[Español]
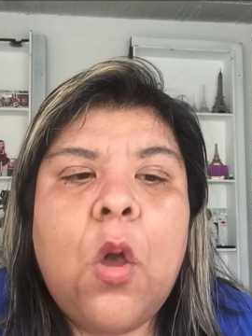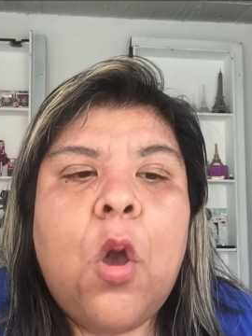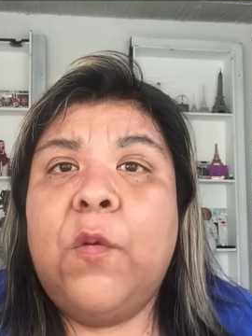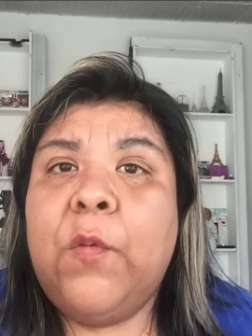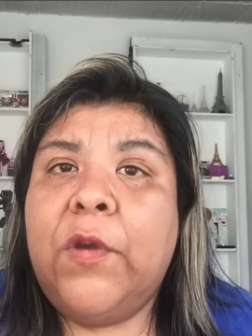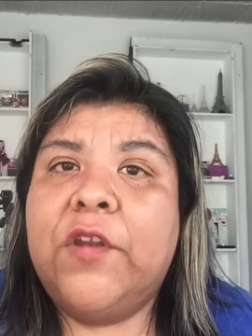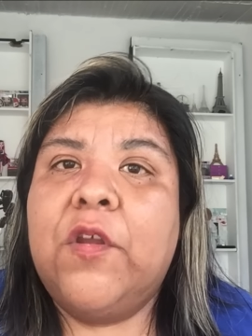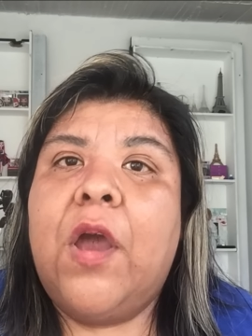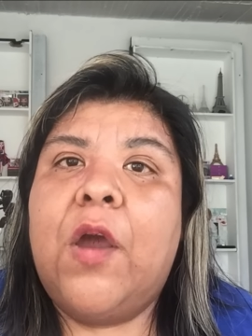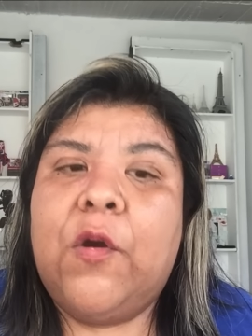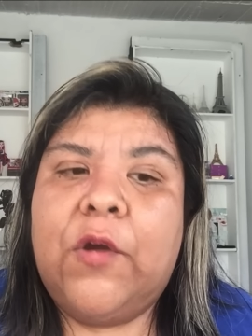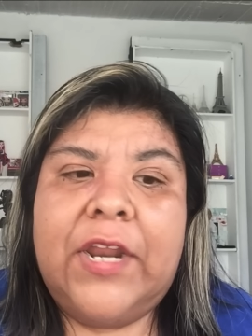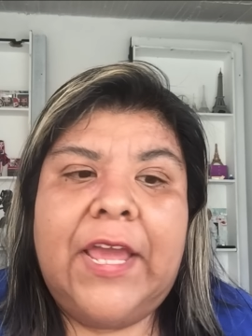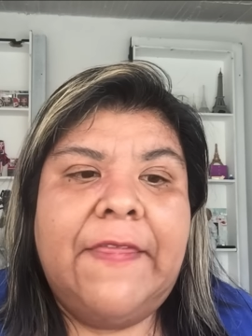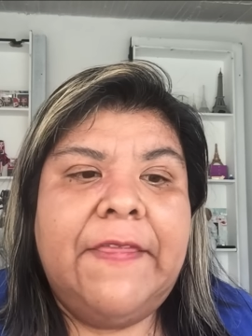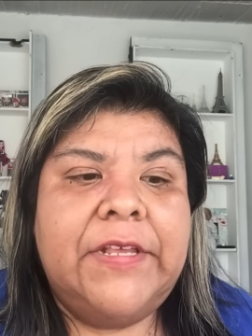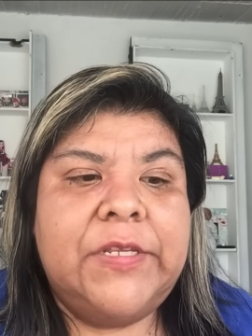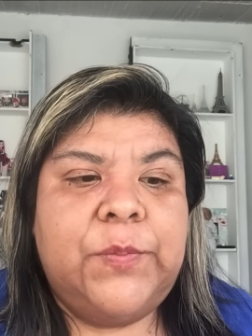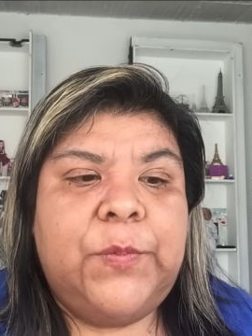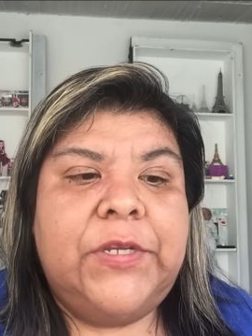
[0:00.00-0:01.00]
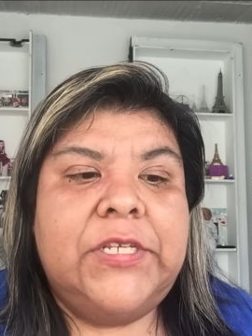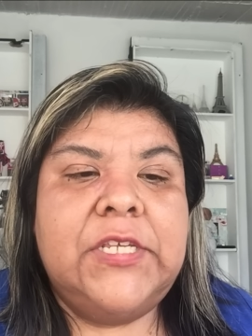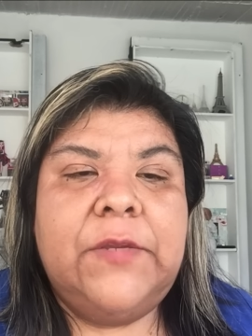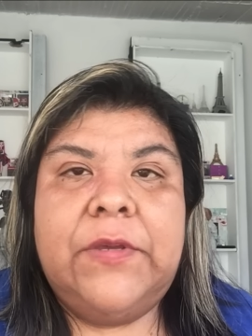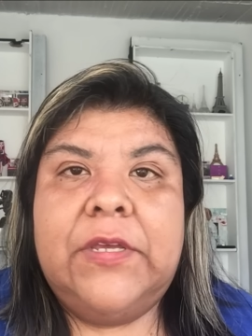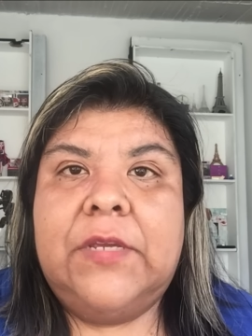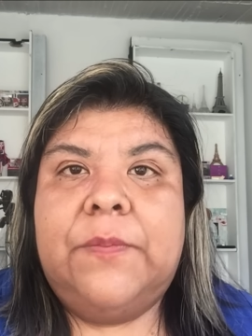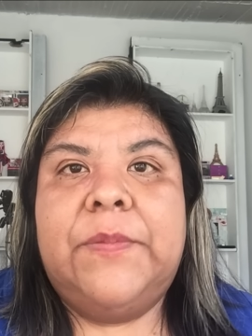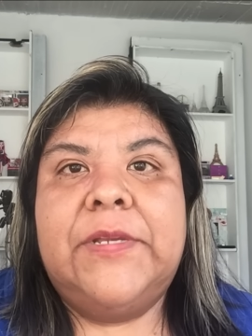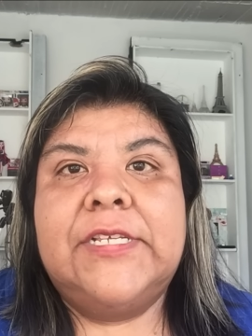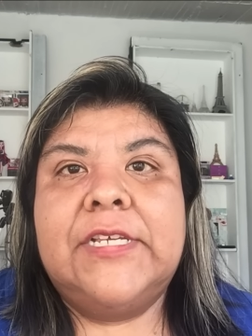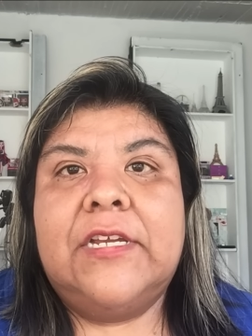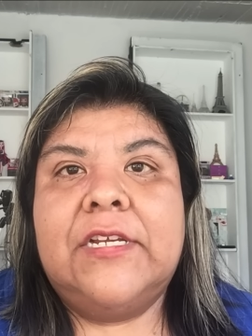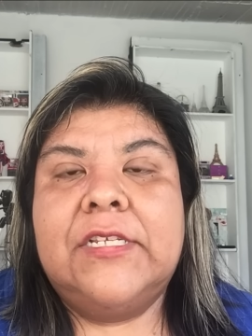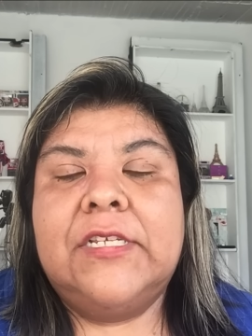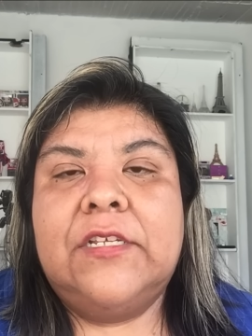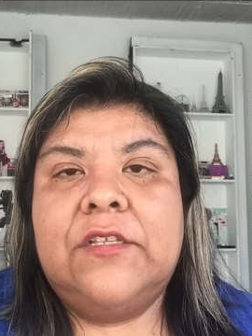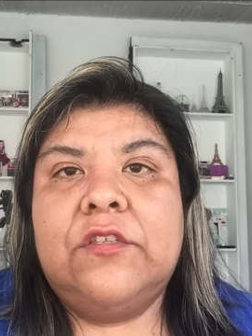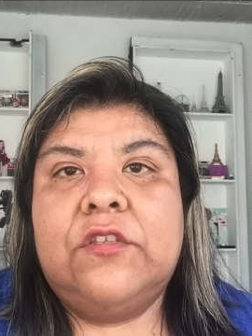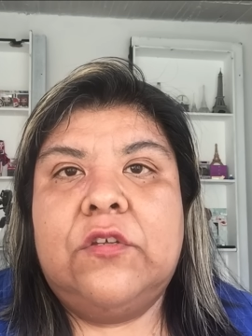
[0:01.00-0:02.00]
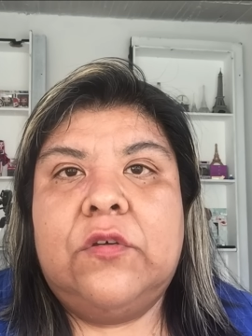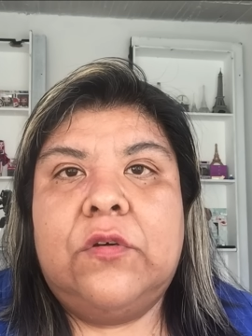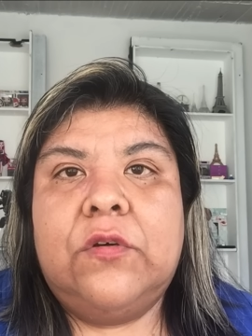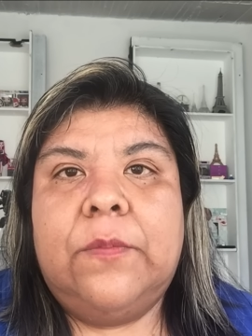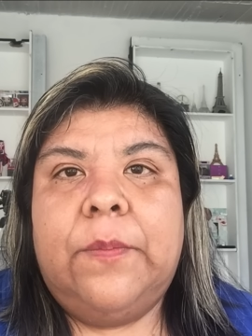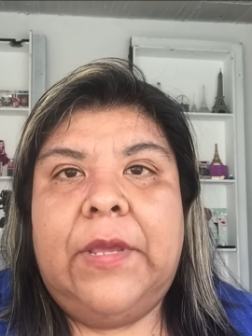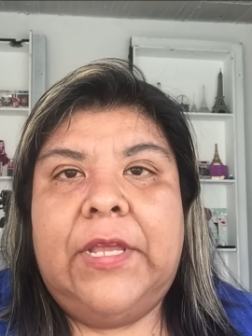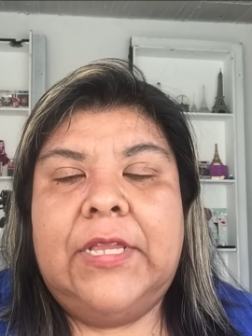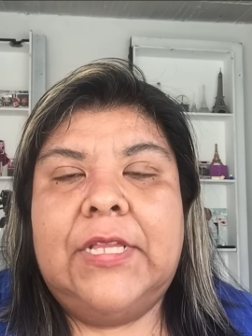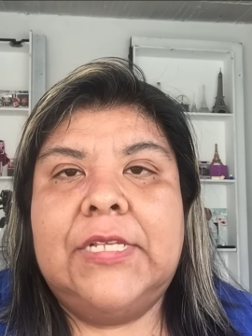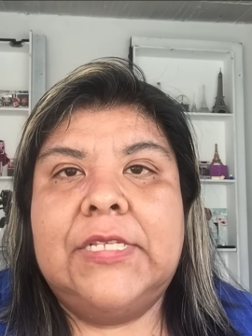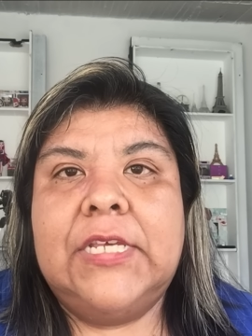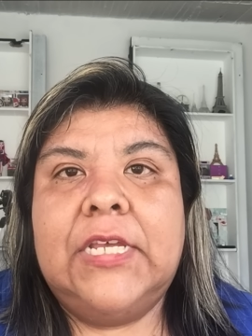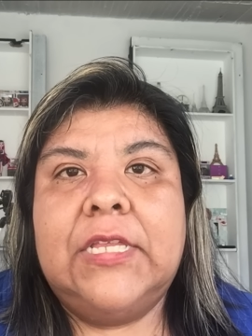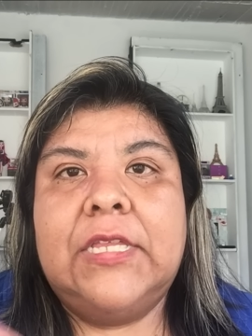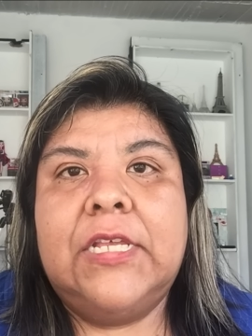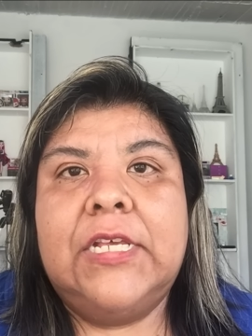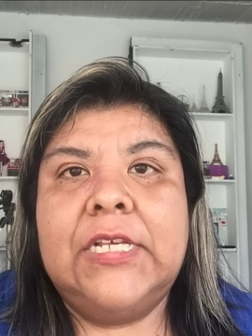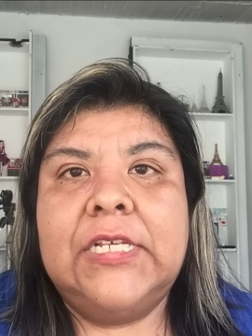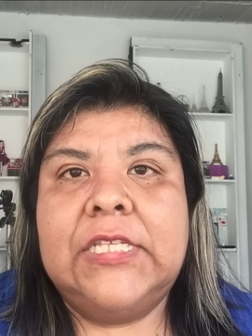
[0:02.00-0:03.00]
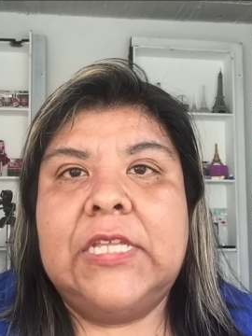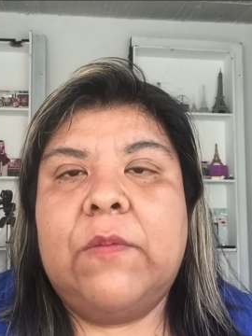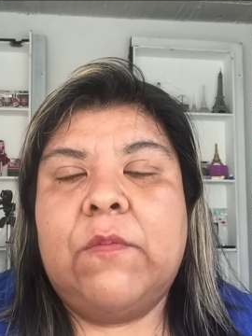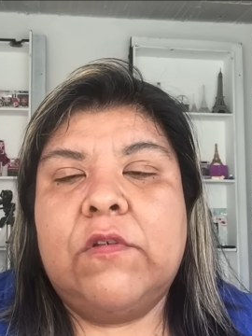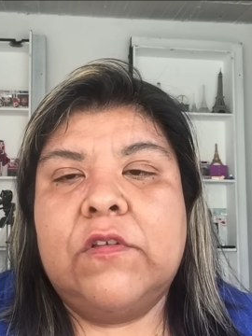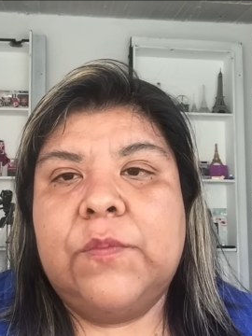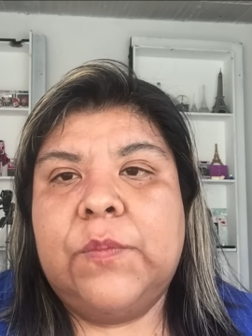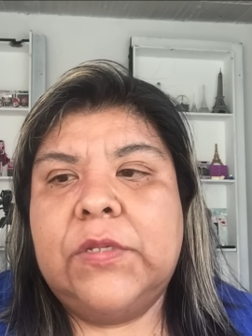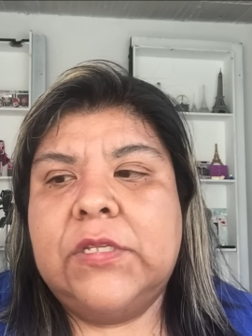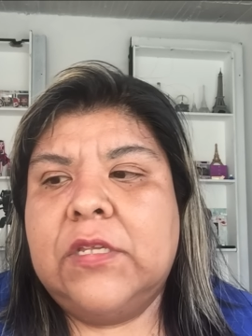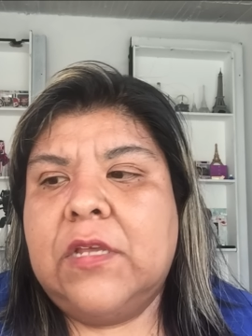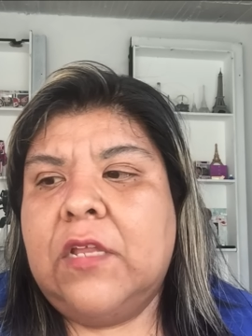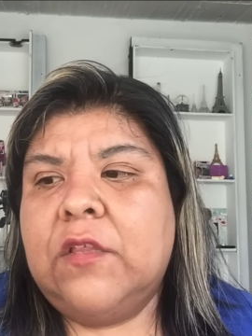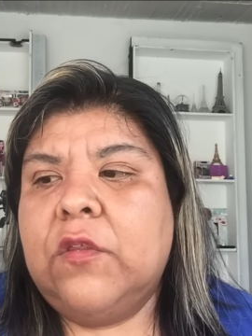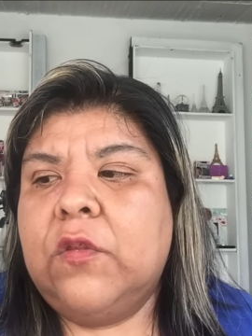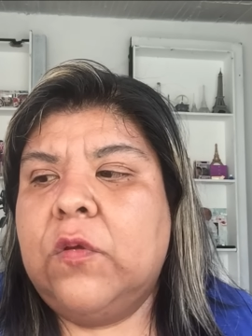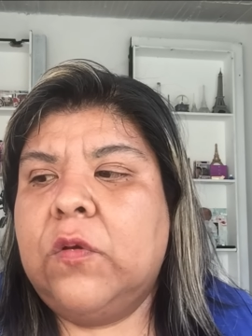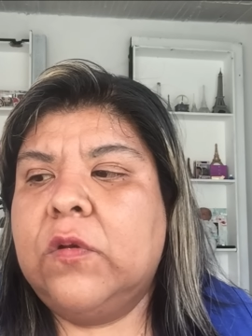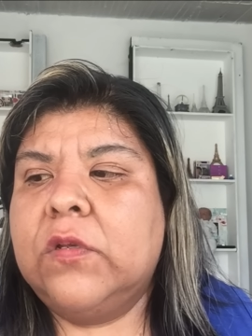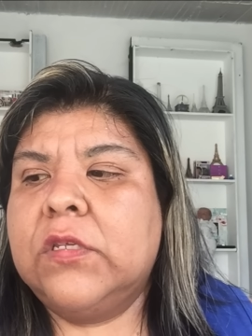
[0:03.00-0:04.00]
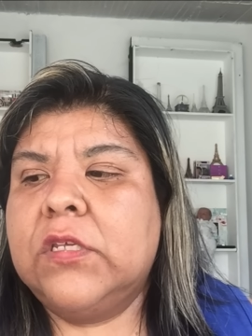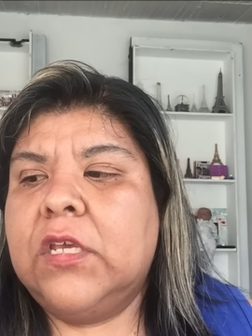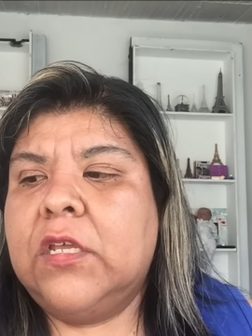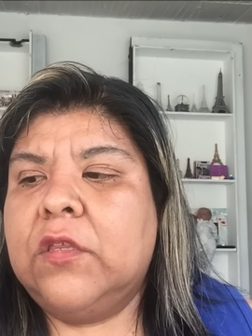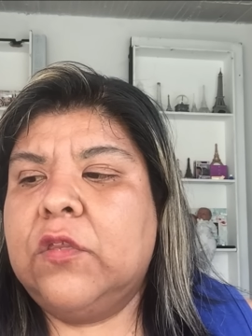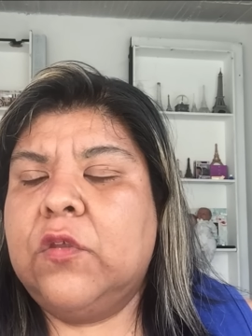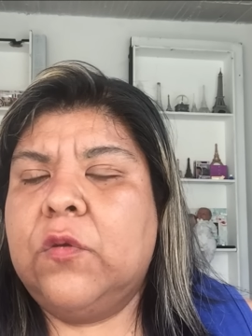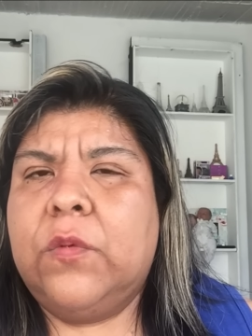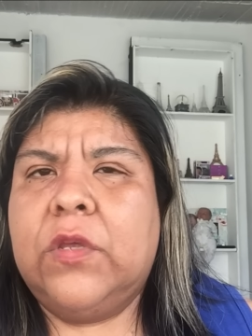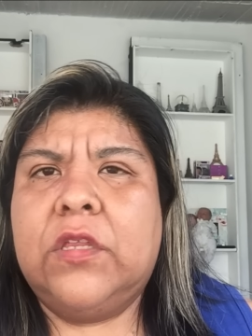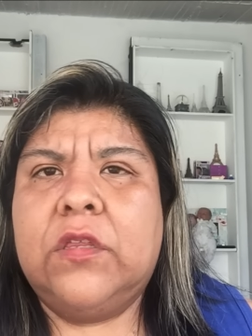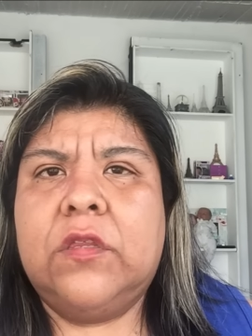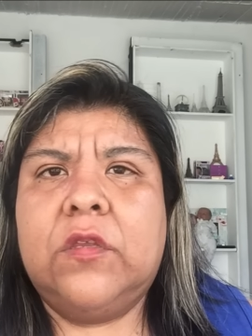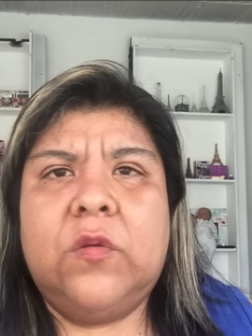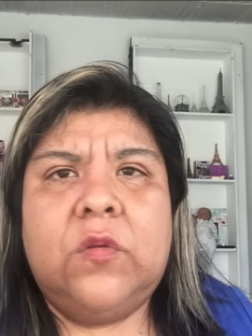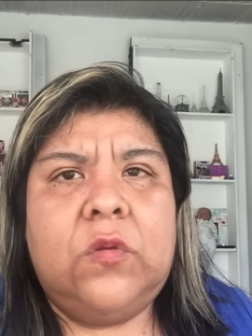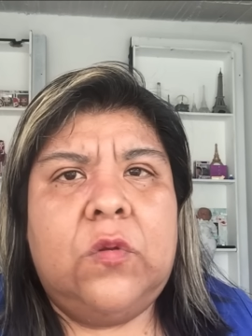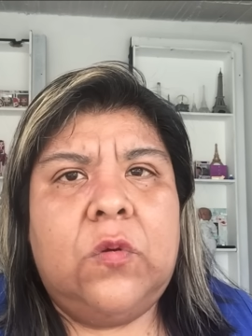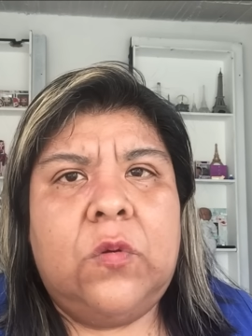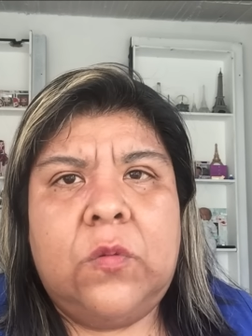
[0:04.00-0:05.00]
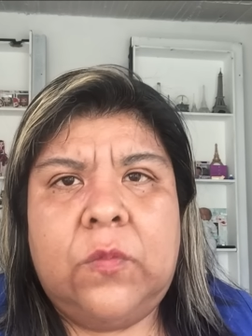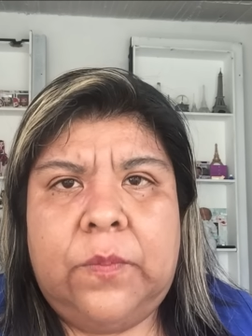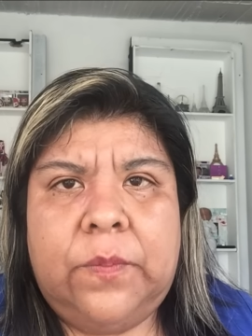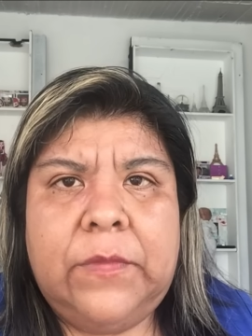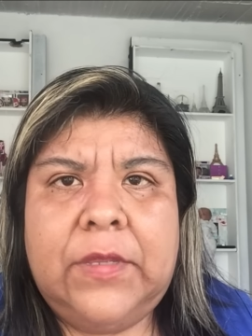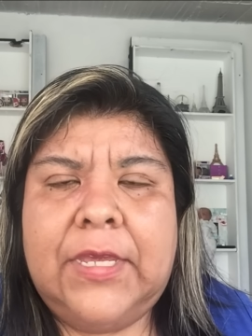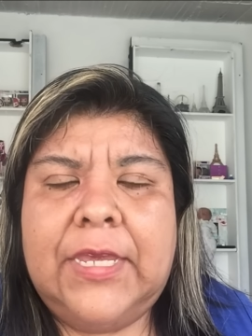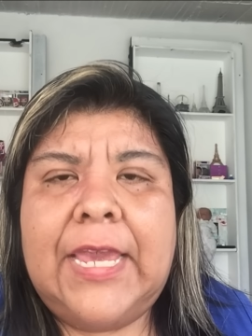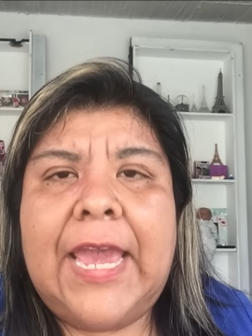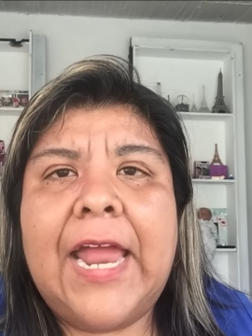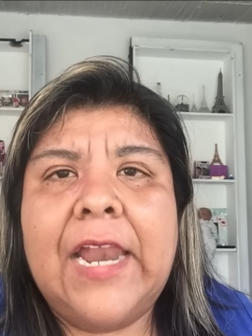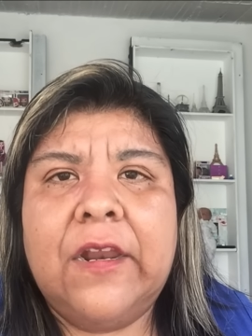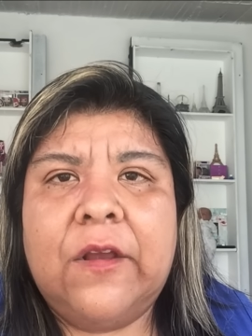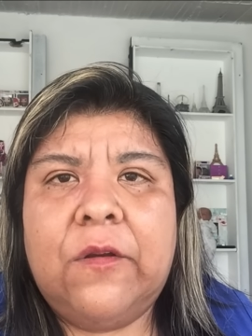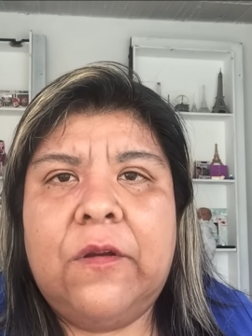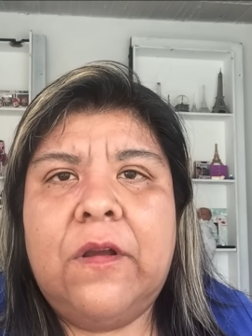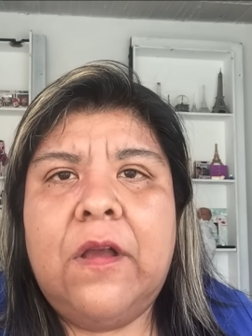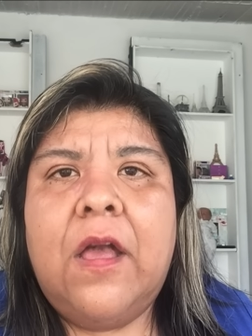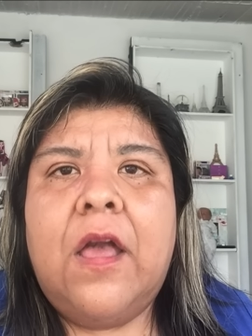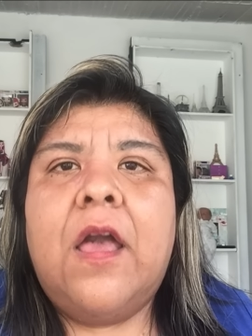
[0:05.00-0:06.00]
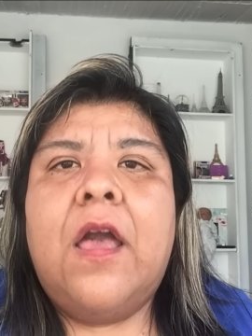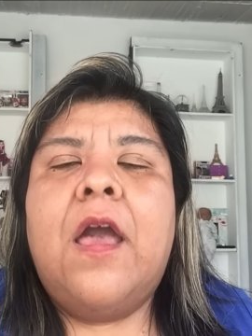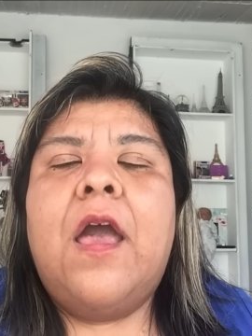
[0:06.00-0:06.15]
Y bueno, ahora después de pesar 127 estamos pesando 121 y algo.